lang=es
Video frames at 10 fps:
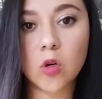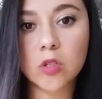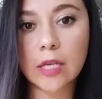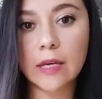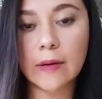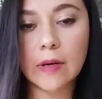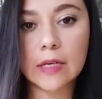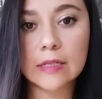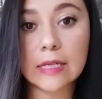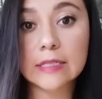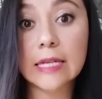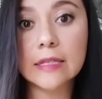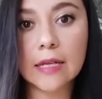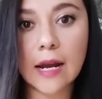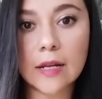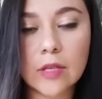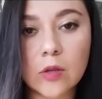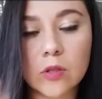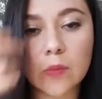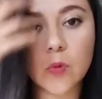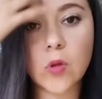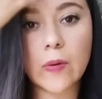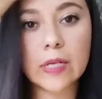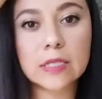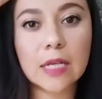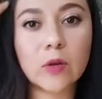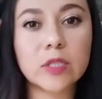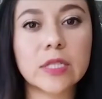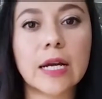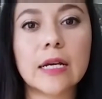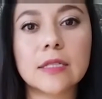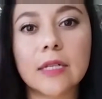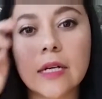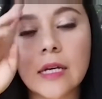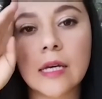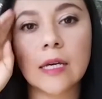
lote eh, eh, central de donde pudo haber estado esta casa